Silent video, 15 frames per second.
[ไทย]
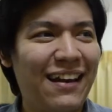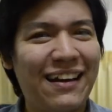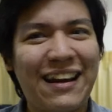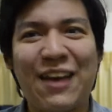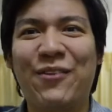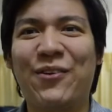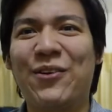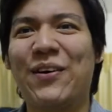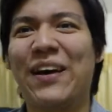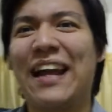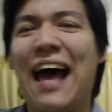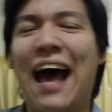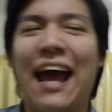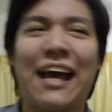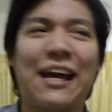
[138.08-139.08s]
ริวดูก็
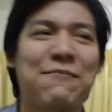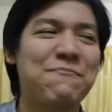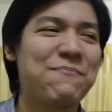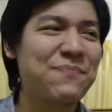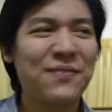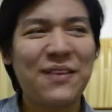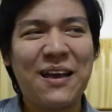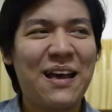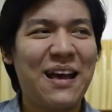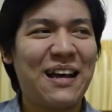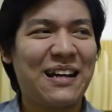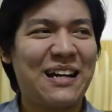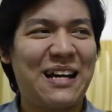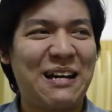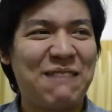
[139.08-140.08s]
ได้ครับ
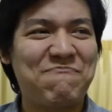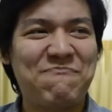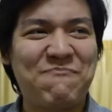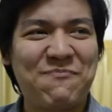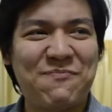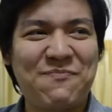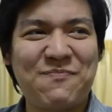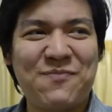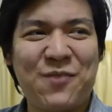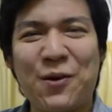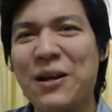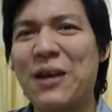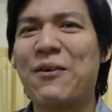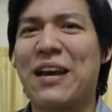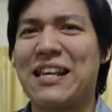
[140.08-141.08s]
คือคุณ
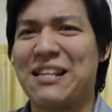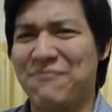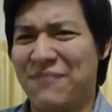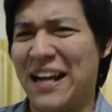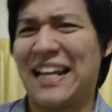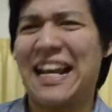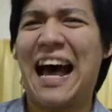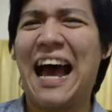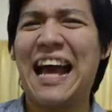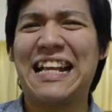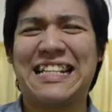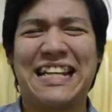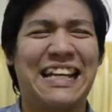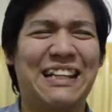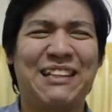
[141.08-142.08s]
ริวแกสัมผัสได้จ
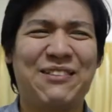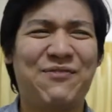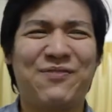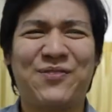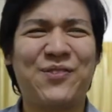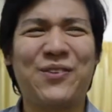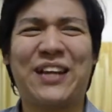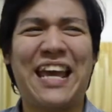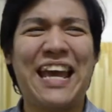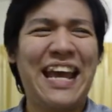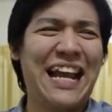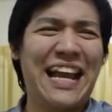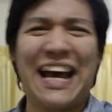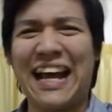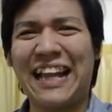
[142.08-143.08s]
ริงทุกที่
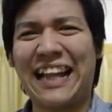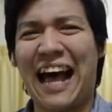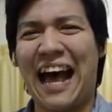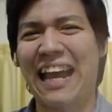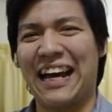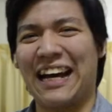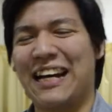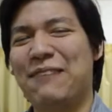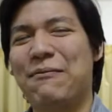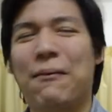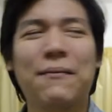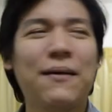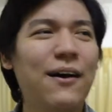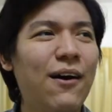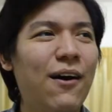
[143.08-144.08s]
เลยให้ตายคือแบบ
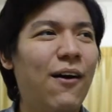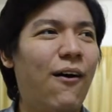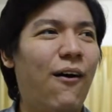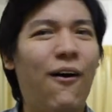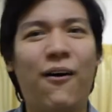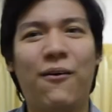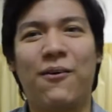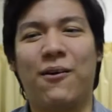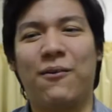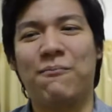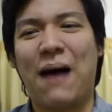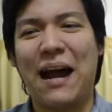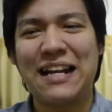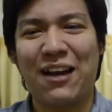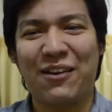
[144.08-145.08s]
โอ้
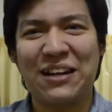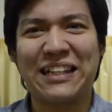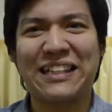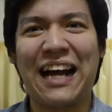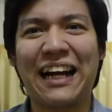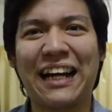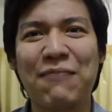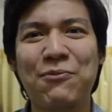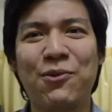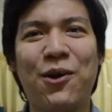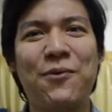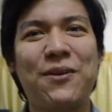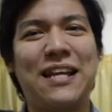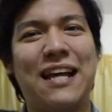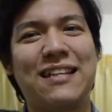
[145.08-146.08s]
บ้านเราช่างร่ำรวย
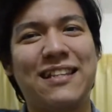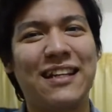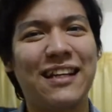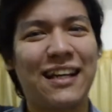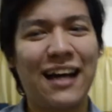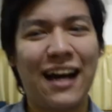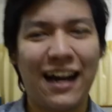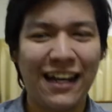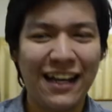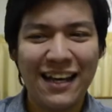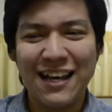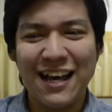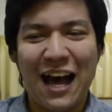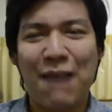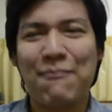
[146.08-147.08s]
วิญญาณเสียเหลือเกิน
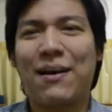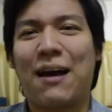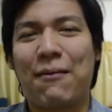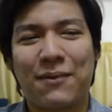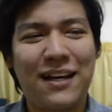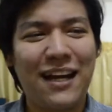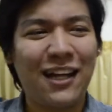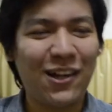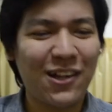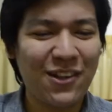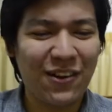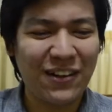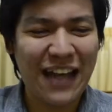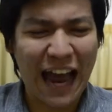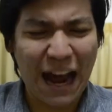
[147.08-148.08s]
เอามาขับเคลื่อนรถย
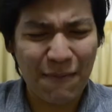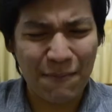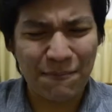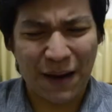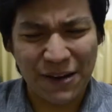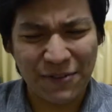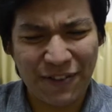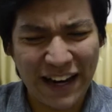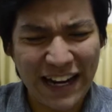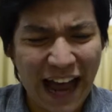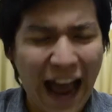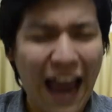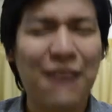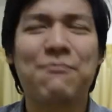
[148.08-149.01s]
นต์ได้เอามาปั่นไฟได้